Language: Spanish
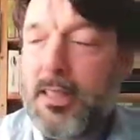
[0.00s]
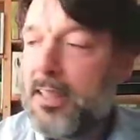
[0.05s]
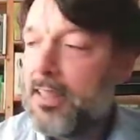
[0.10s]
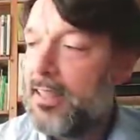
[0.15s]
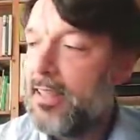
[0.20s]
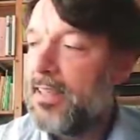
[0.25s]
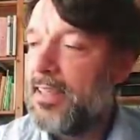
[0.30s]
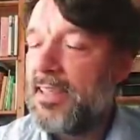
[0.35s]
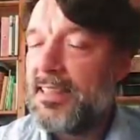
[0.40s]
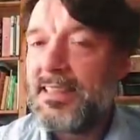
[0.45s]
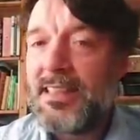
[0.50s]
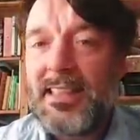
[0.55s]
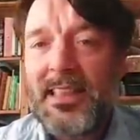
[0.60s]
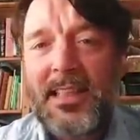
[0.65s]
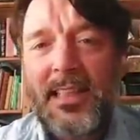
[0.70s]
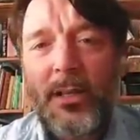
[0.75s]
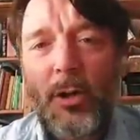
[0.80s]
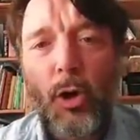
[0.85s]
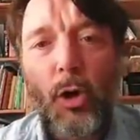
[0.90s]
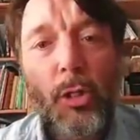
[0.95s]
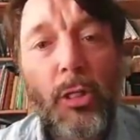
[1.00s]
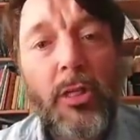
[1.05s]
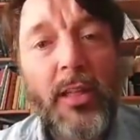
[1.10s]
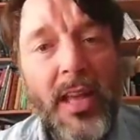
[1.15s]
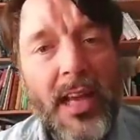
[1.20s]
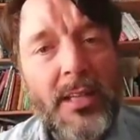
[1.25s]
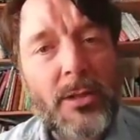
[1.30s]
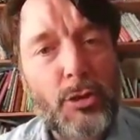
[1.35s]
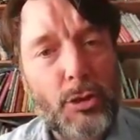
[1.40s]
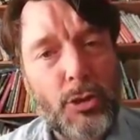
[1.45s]
eh, tiene 11
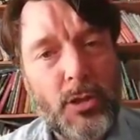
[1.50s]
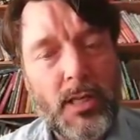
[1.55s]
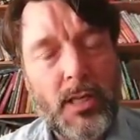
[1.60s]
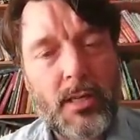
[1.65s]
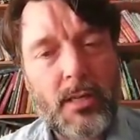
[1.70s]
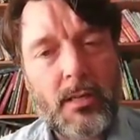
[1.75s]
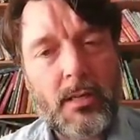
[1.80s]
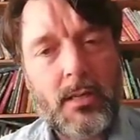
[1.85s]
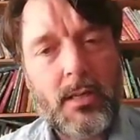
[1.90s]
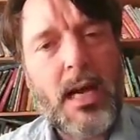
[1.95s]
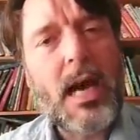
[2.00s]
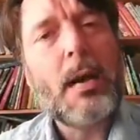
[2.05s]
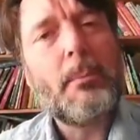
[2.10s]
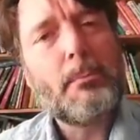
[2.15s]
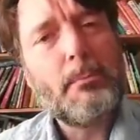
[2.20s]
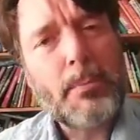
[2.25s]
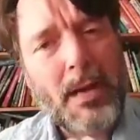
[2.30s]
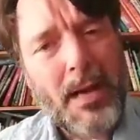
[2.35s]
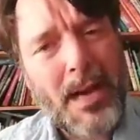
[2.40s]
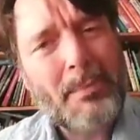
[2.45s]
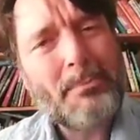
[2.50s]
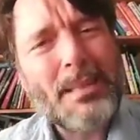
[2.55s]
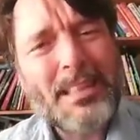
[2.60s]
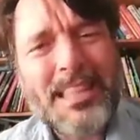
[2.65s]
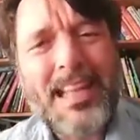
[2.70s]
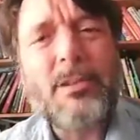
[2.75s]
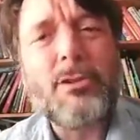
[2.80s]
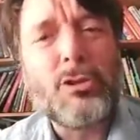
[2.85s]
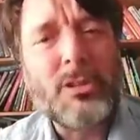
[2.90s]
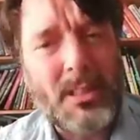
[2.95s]
años ya, ha
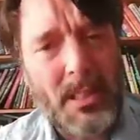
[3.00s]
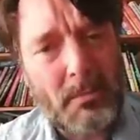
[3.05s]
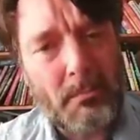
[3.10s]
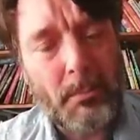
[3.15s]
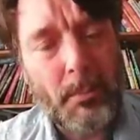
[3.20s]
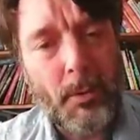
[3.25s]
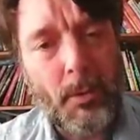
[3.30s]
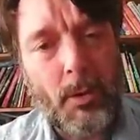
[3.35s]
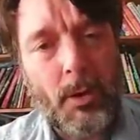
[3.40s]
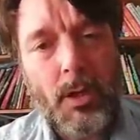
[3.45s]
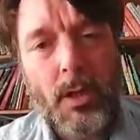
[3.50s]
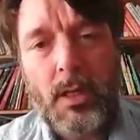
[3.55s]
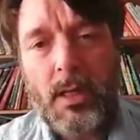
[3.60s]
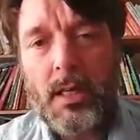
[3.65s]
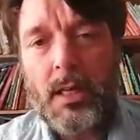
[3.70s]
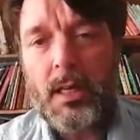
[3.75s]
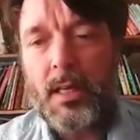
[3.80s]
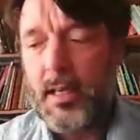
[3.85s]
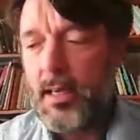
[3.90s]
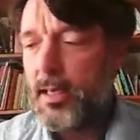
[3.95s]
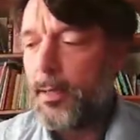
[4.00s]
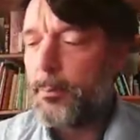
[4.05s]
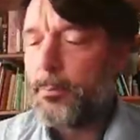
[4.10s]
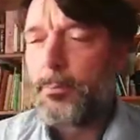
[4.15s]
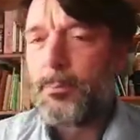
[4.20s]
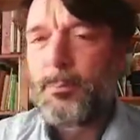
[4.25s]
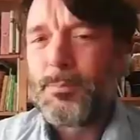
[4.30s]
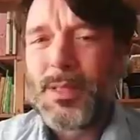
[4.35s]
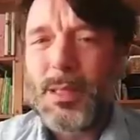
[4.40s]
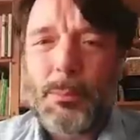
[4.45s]
pasado tiempo. Eh,
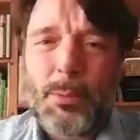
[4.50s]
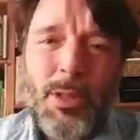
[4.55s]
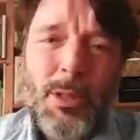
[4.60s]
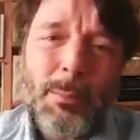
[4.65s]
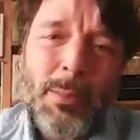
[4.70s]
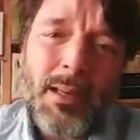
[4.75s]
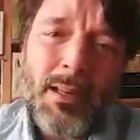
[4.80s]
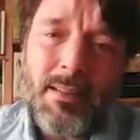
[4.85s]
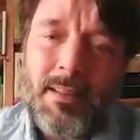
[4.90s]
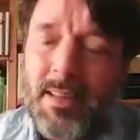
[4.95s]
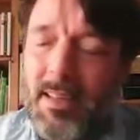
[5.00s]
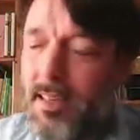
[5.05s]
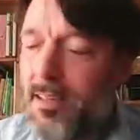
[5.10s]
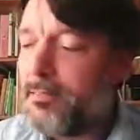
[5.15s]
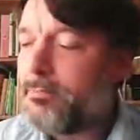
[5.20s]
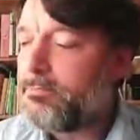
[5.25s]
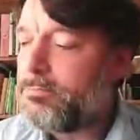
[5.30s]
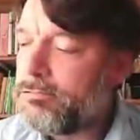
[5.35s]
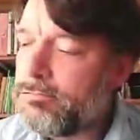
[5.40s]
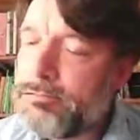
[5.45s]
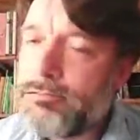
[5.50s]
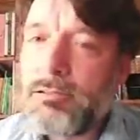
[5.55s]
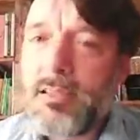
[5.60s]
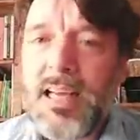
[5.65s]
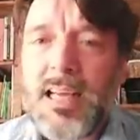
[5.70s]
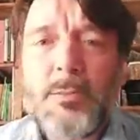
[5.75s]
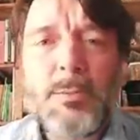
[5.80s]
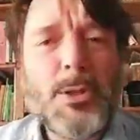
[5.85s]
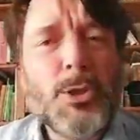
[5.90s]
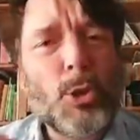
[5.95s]
te puede parecer que
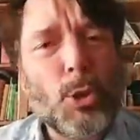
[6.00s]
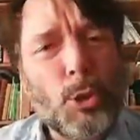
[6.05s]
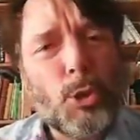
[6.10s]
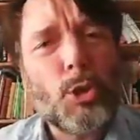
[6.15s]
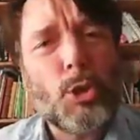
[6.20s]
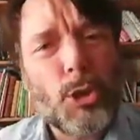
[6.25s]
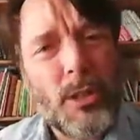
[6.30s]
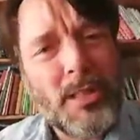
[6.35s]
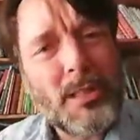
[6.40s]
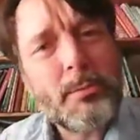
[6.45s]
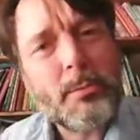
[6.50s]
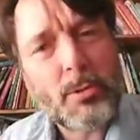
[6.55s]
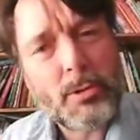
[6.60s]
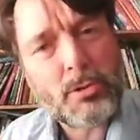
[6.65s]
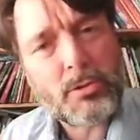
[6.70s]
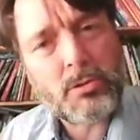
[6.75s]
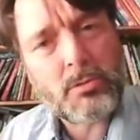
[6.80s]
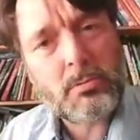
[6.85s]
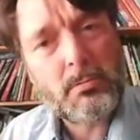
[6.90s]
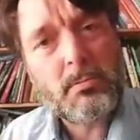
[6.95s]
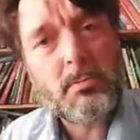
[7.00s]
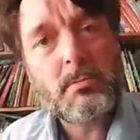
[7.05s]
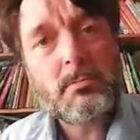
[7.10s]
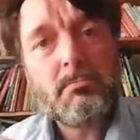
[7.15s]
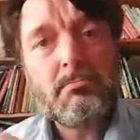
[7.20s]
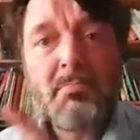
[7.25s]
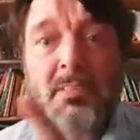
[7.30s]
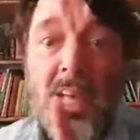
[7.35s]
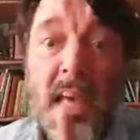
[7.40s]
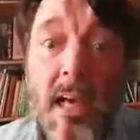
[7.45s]
has visto otros libros,
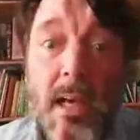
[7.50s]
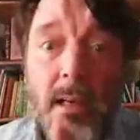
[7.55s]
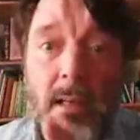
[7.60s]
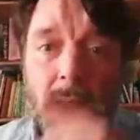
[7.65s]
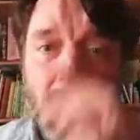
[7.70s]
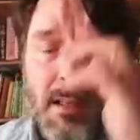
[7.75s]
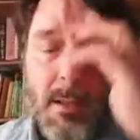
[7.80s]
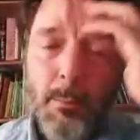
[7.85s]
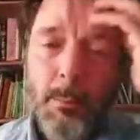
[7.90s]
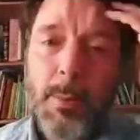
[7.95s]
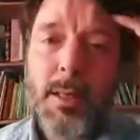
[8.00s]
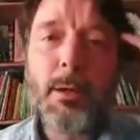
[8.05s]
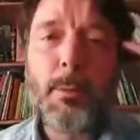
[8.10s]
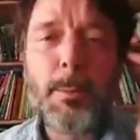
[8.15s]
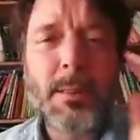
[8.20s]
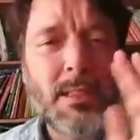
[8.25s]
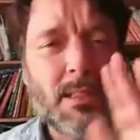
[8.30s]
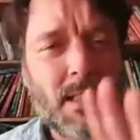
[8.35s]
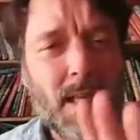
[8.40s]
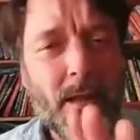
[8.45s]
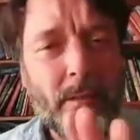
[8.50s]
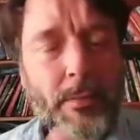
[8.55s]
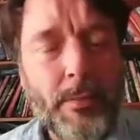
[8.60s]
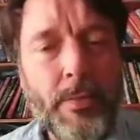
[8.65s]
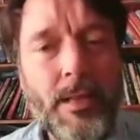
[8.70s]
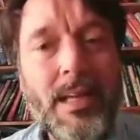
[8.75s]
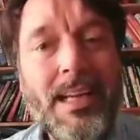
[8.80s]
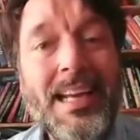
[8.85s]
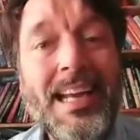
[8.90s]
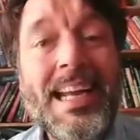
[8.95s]
ya, pero pensad,
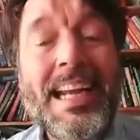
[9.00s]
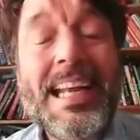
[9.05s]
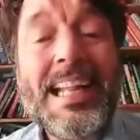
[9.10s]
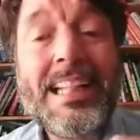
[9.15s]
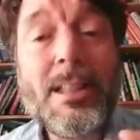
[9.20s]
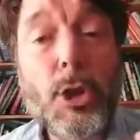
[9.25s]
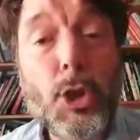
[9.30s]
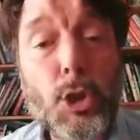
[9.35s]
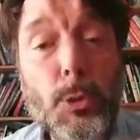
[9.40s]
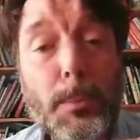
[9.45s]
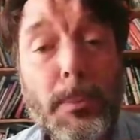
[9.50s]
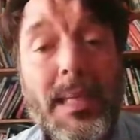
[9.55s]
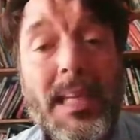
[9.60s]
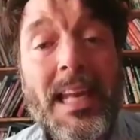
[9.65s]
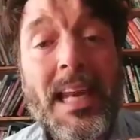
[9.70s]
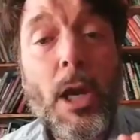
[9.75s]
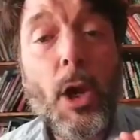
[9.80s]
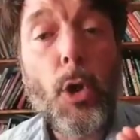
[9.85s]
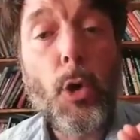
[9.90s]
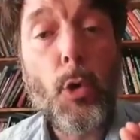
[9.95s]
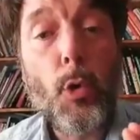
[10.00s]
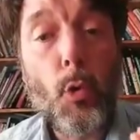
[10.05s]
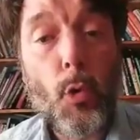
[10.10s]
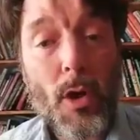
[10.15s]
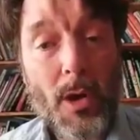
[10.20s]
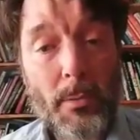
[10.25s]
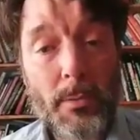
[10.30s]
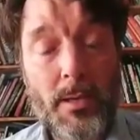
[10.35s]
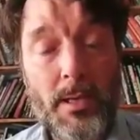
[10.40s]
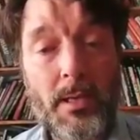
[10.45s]
en el
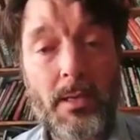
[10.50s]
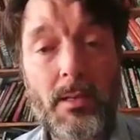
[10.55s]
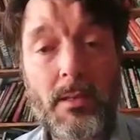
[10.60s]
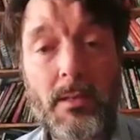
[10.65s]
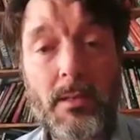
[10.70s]
2009,